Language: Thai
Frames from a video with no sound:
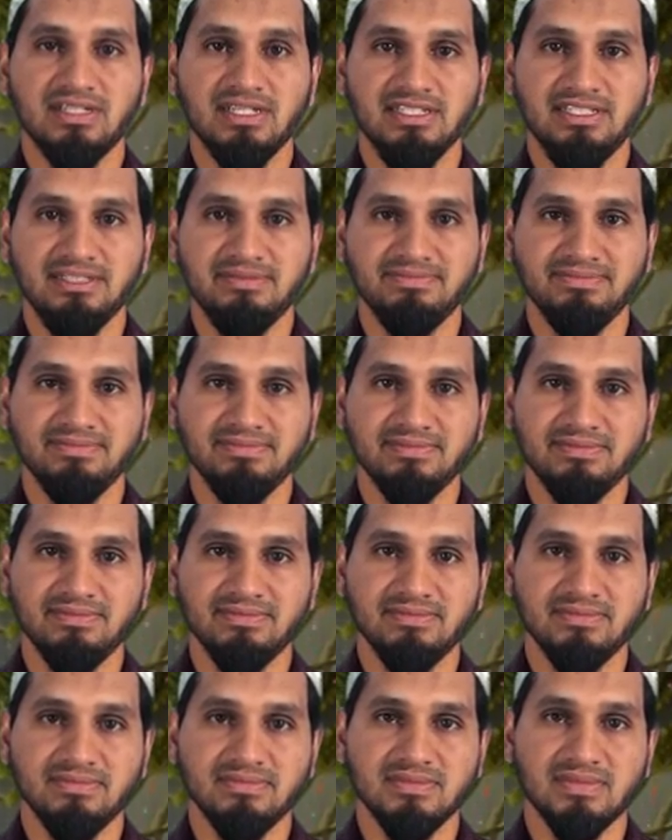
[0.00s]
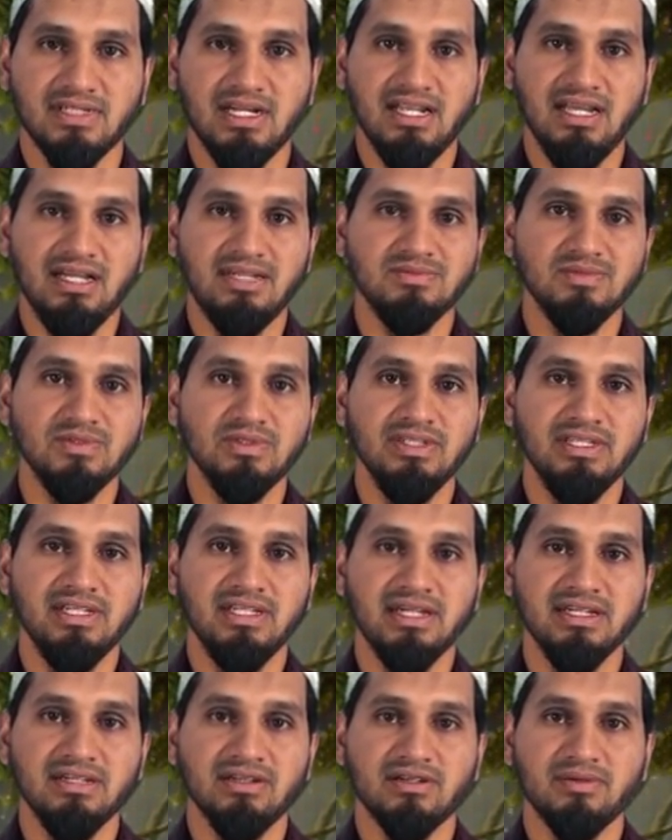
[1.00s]
الرحيم الحمد
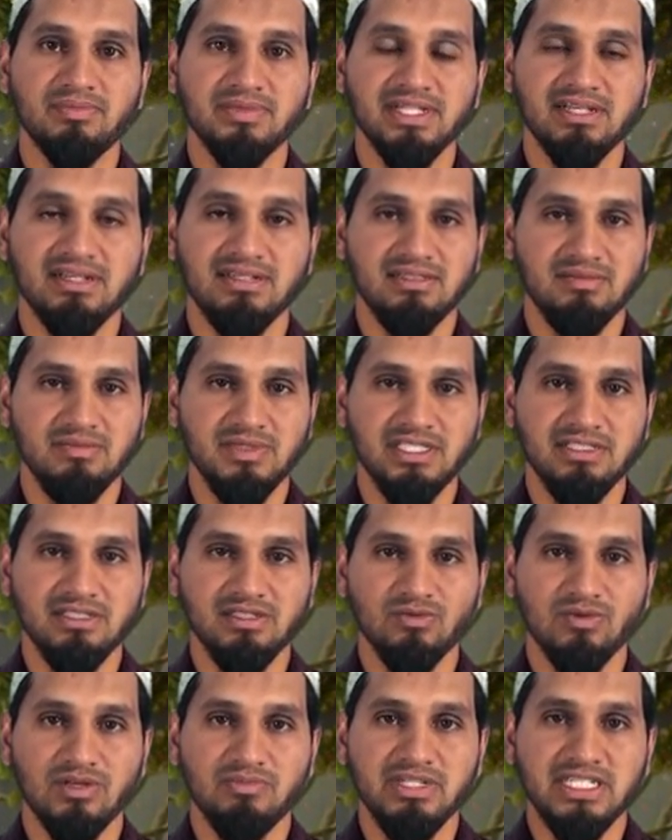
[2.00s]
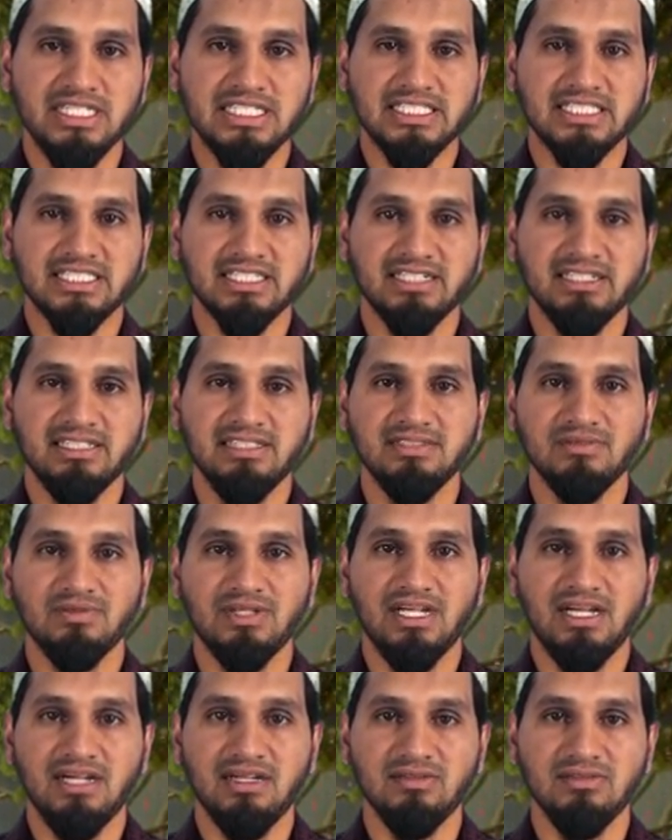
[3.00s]
لله رب العالمين وبه نستعين
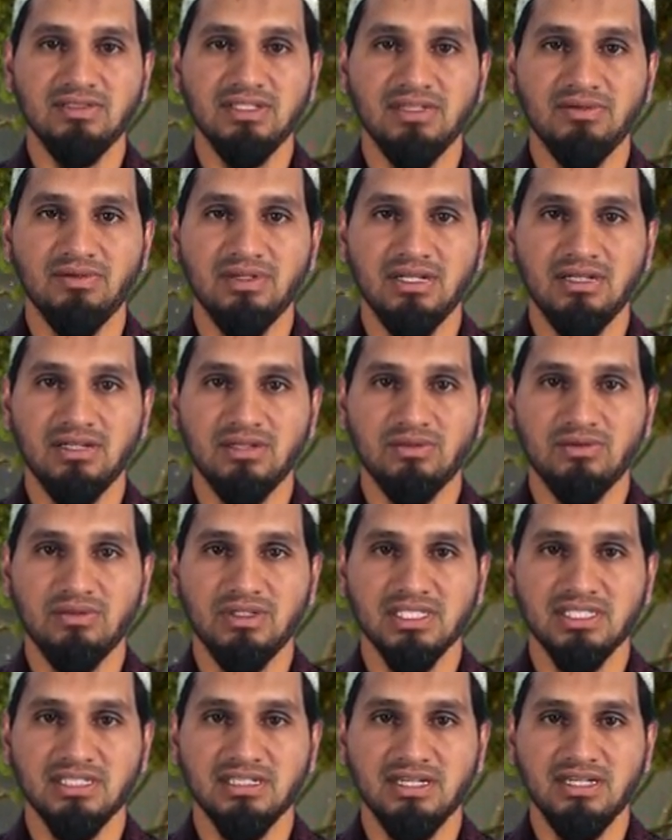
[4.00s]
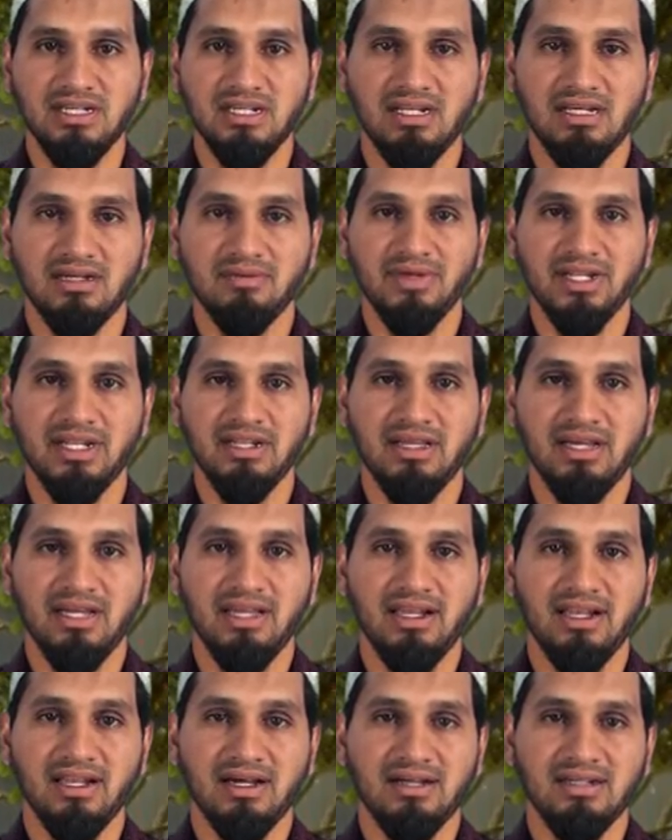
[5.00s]
ولا حول ولا قوة إلا
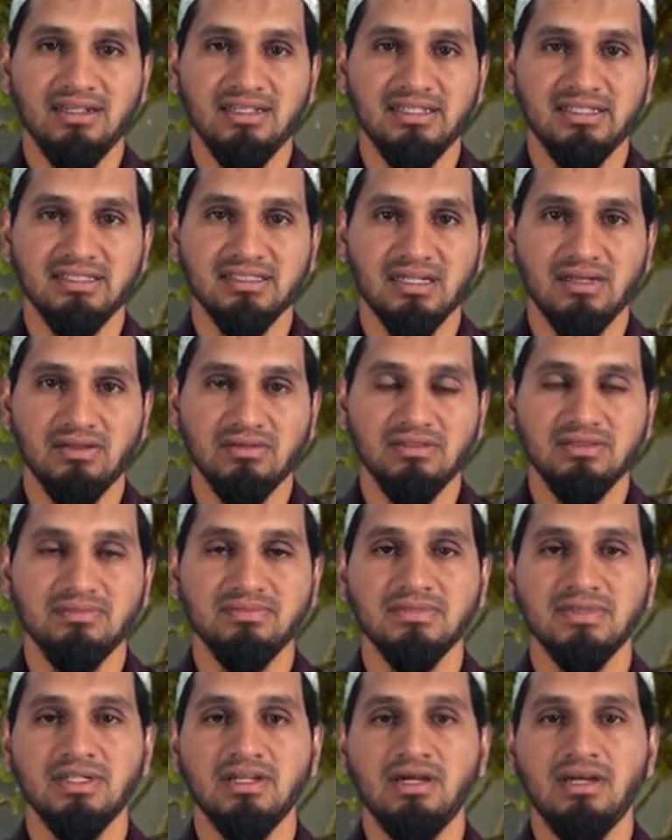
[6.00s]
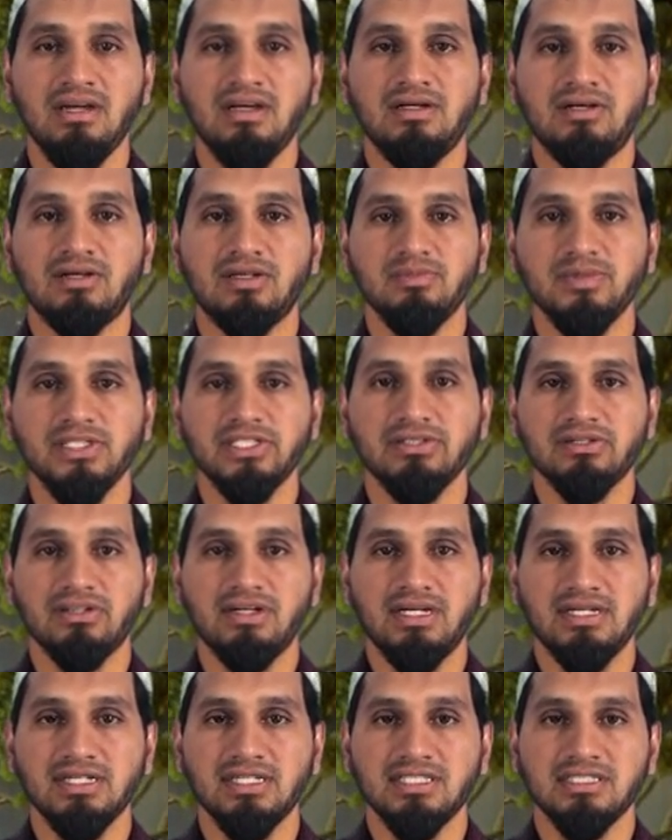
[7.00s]
بالله العلي العظيم رب
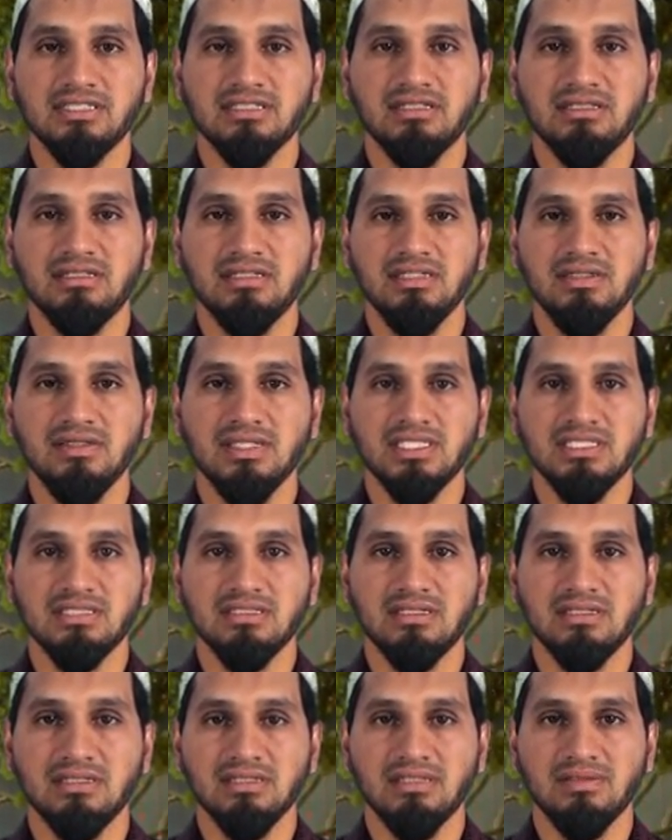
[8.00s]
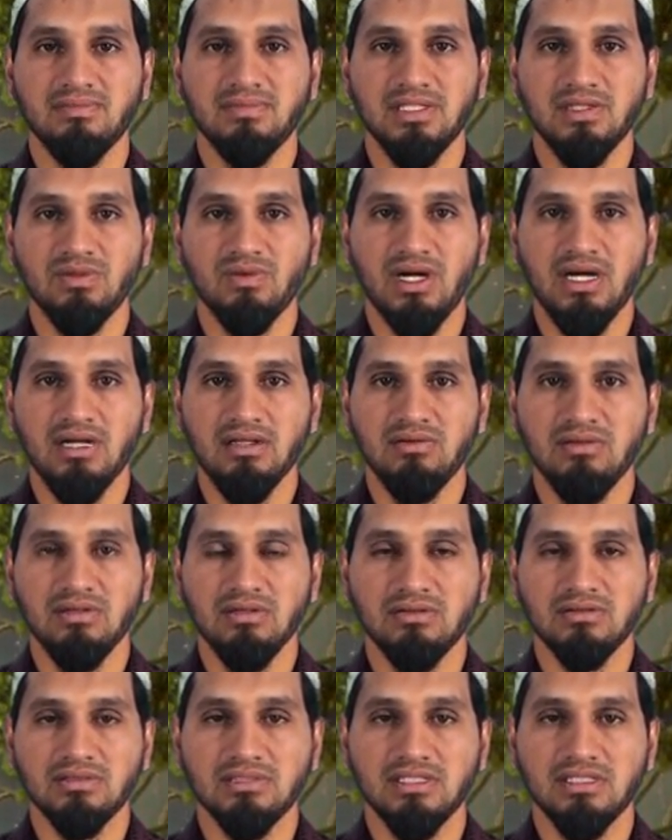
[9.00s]
اشرح لي صدري يسر لي أمري واحلل
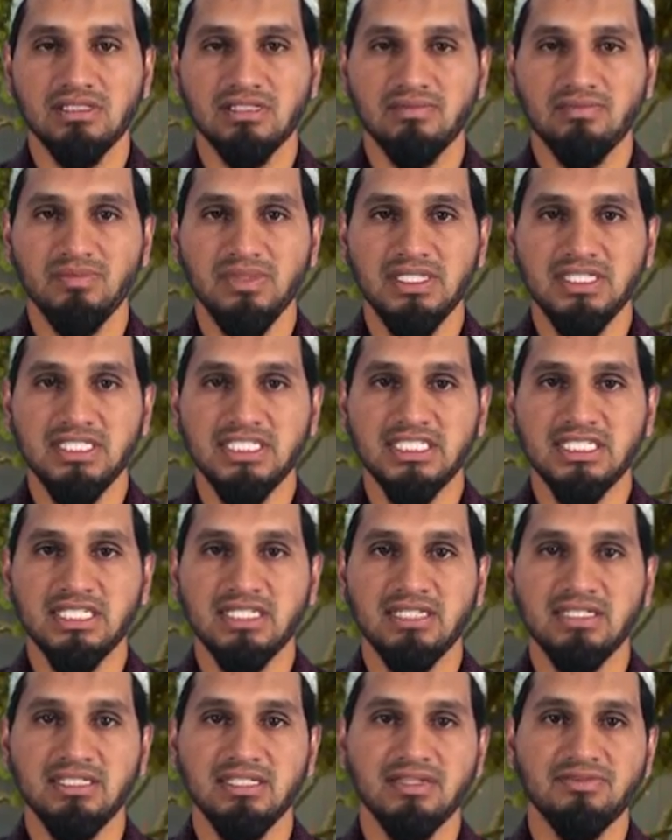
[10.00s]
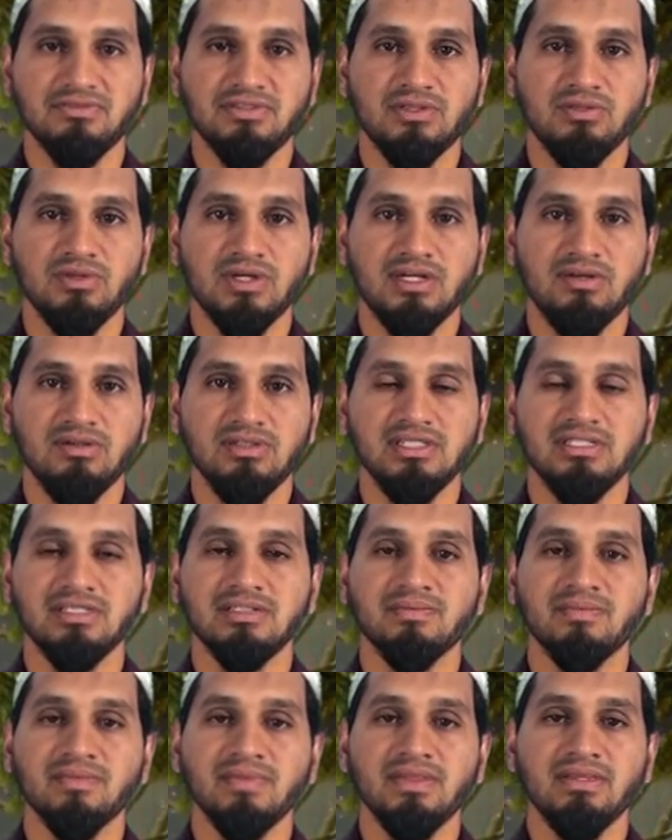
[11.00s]
عقدة من لساني يفقهوا قولي
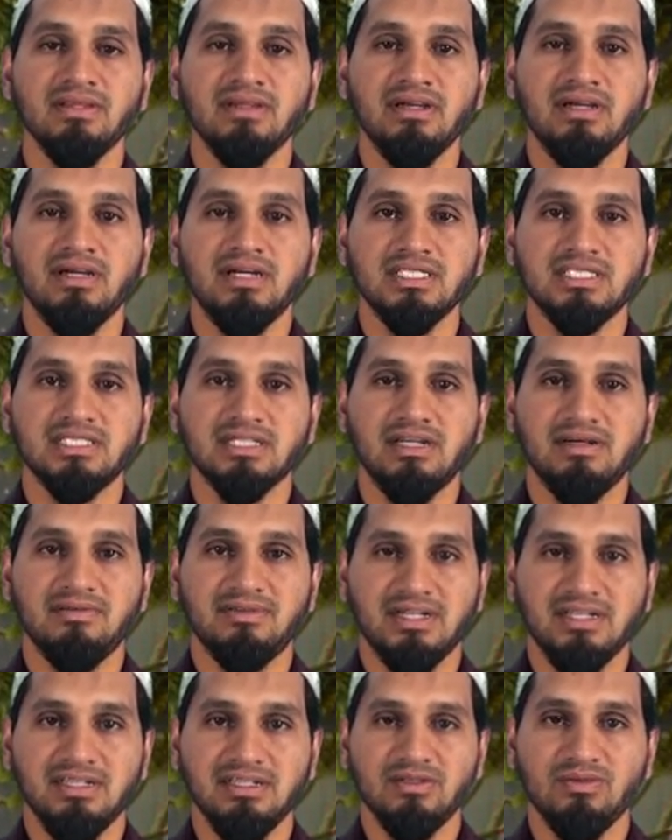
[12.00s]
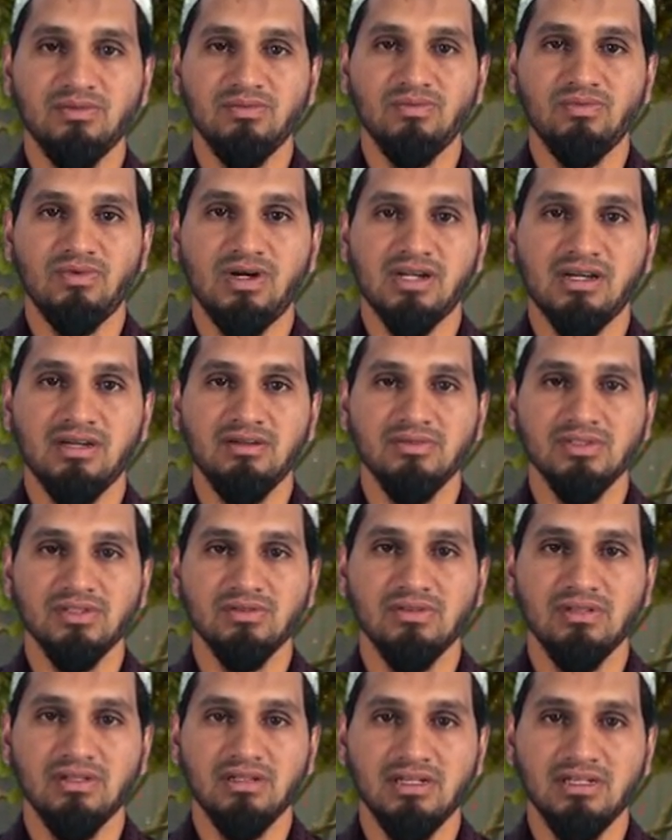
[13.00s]
السلام عليكم ورحمة
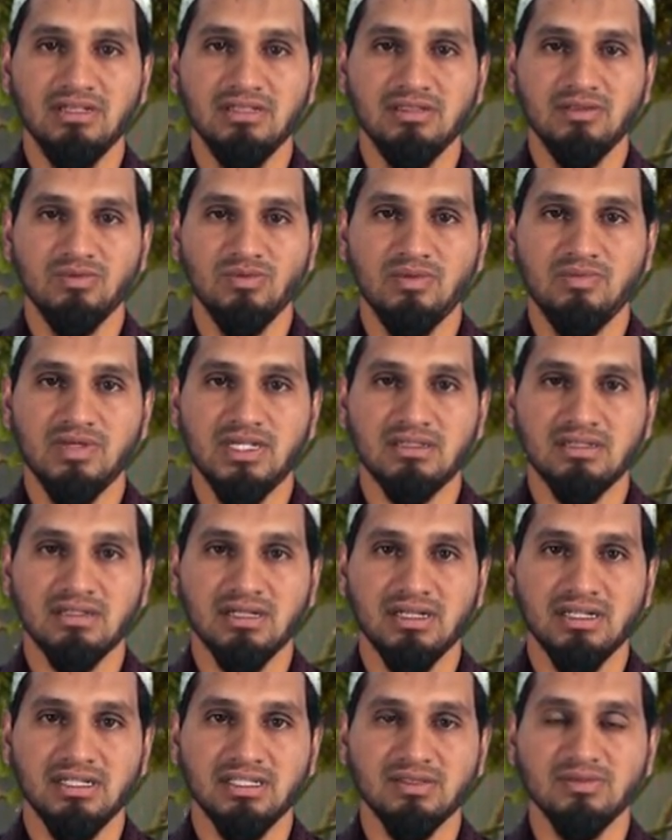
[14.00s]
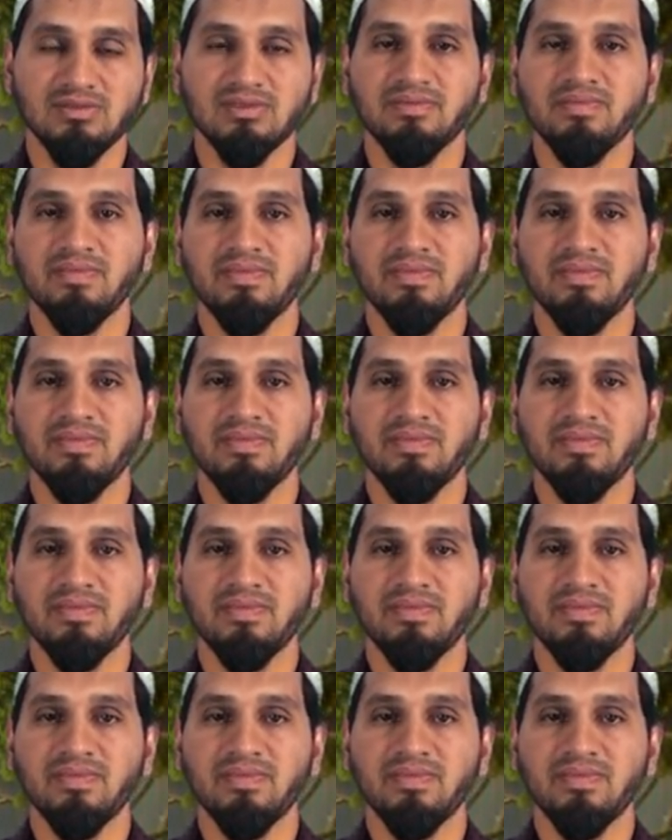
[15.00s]
الله وبركاته